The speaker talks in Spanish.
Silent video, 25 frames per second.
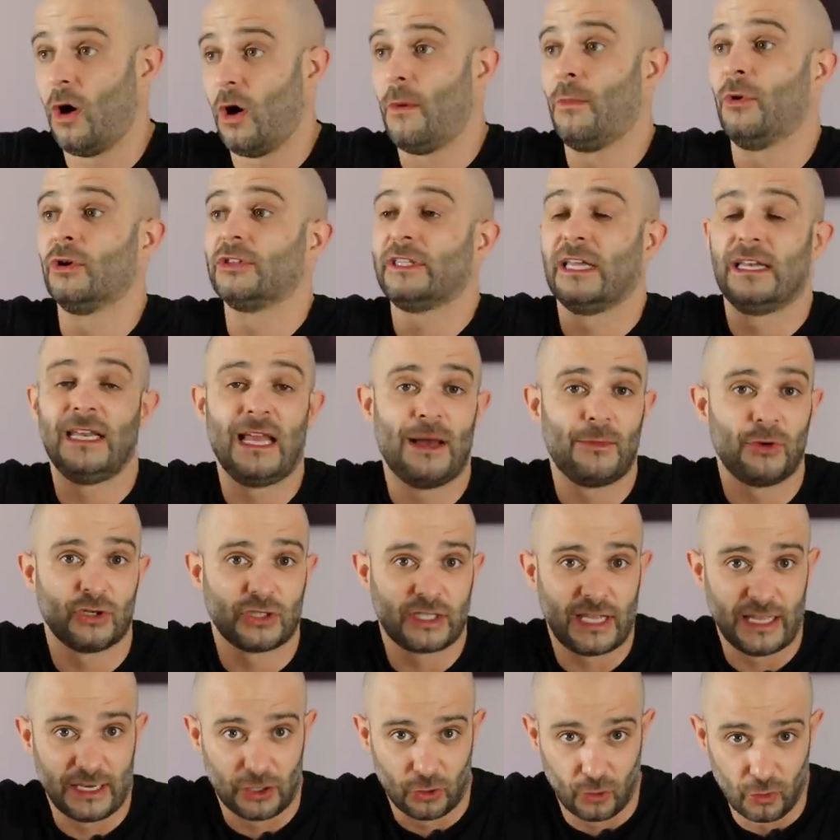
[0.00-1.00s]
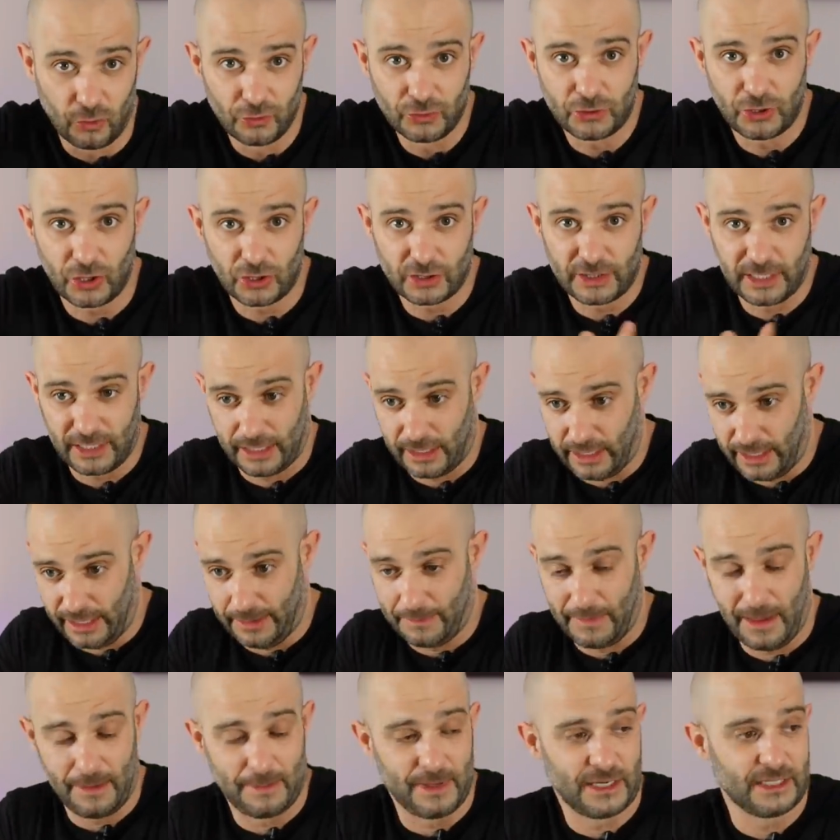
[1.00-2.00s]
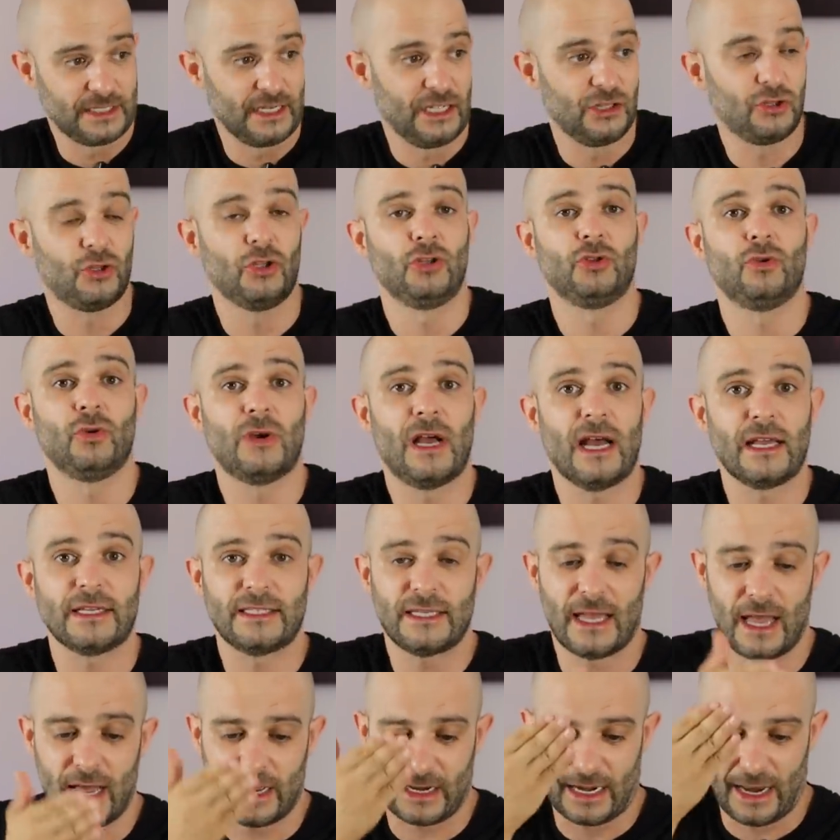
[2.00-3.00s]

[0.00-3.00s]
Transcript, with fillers: Como teníamos que ir juntos, dije, me presento en tu casa,